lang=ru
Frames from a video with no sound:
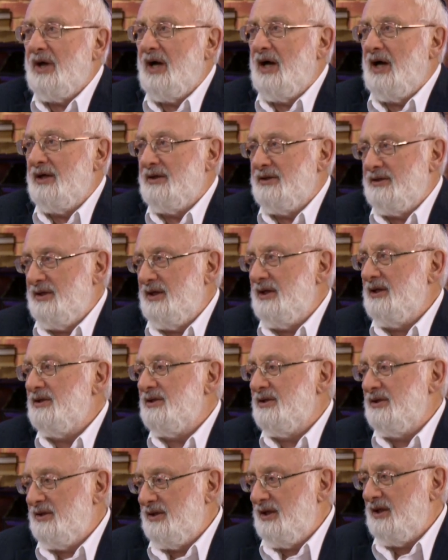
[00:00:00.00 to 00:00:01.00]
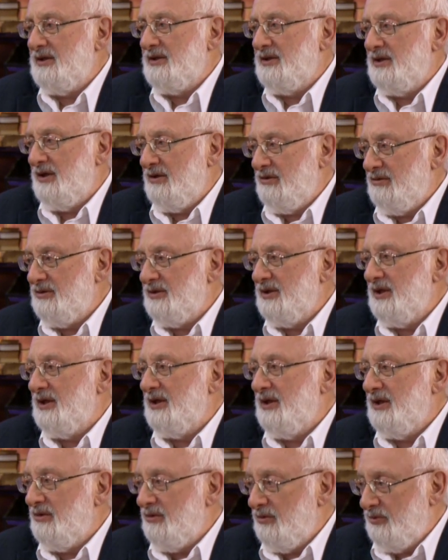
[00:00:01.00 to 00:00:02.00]
А здесь сидят
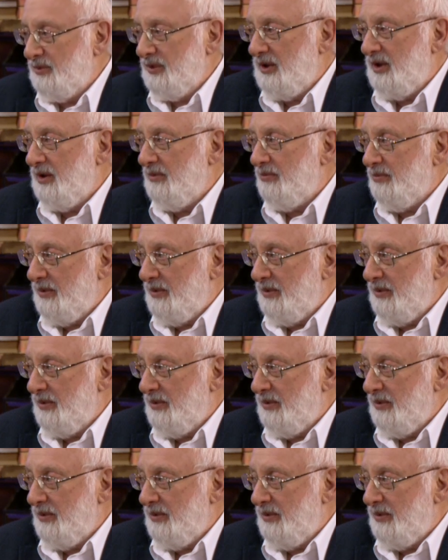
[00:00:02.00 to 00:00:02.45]
серьезные и умные